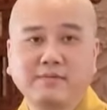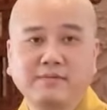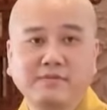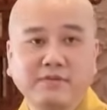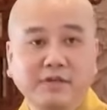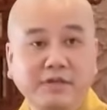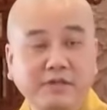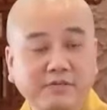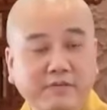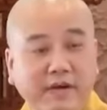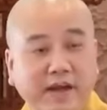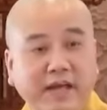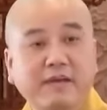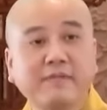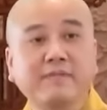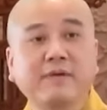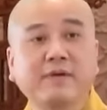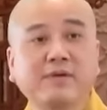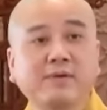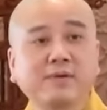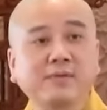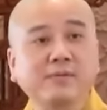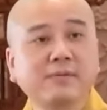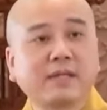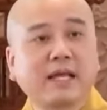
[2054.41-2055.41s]
vì vậy mà
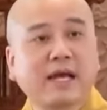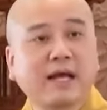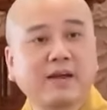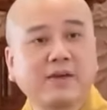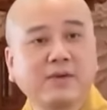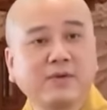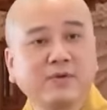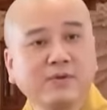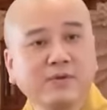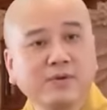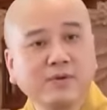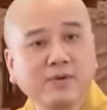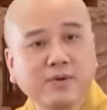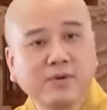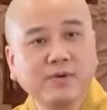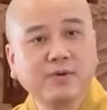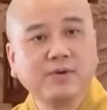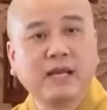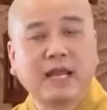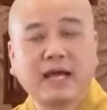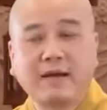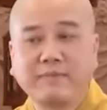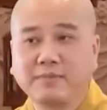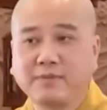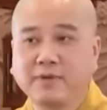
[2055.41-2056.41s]
chúng ta luôn
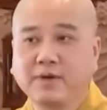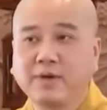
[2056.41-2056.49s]
luôn làm